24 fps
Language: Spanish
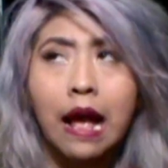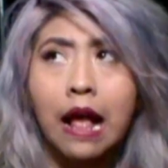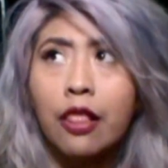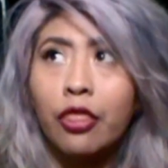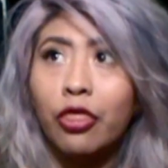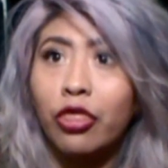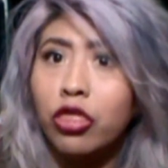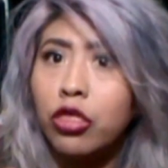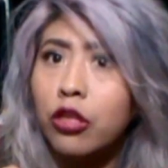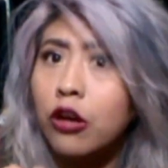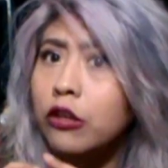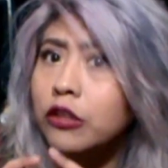
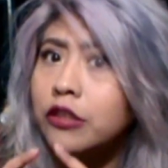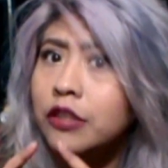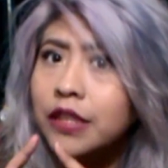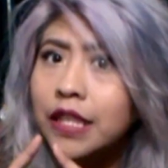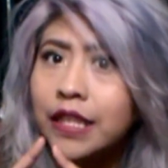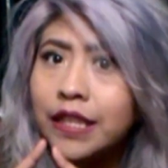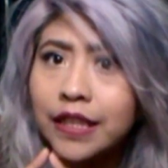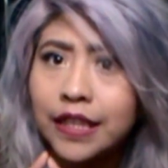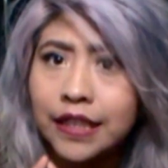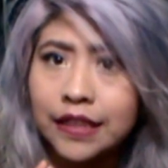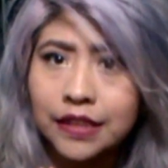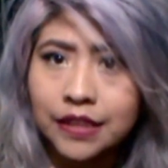No
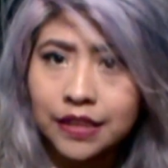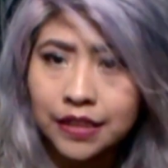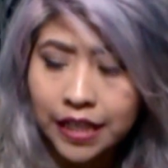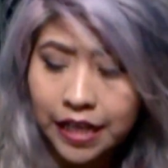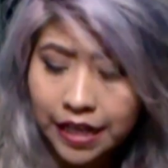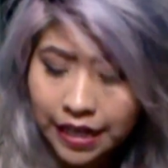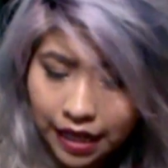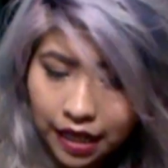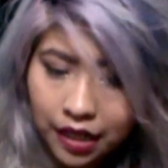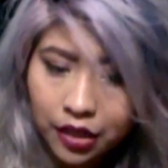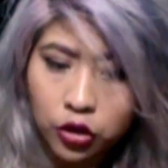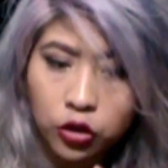se te
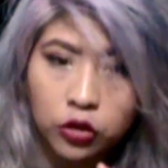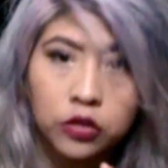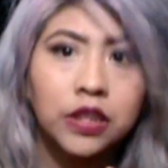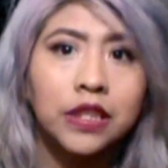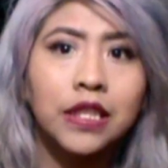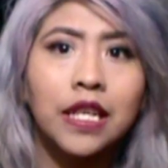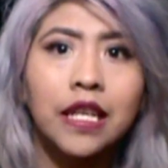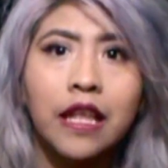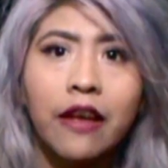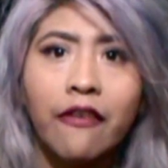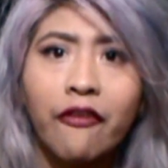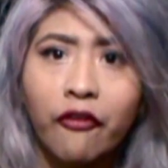estira, no
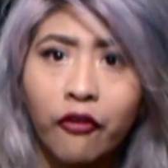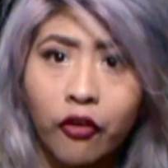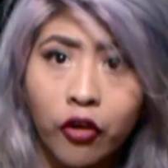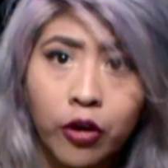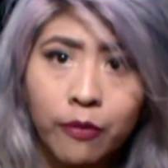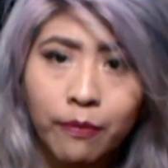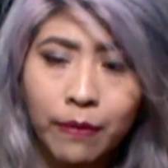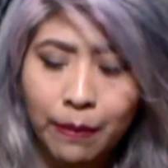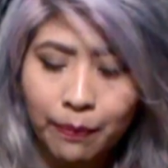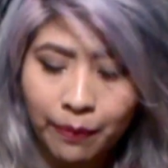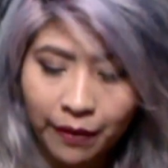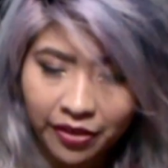se
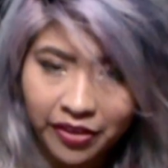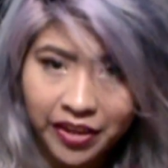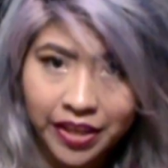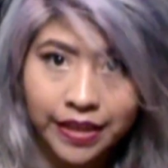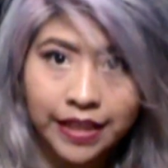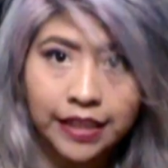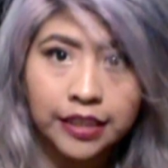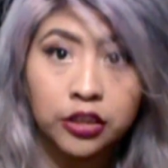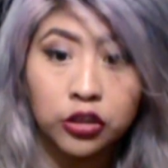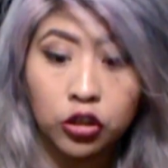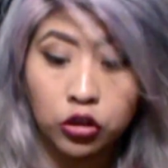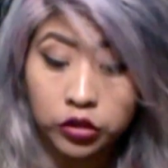deforma, panditas.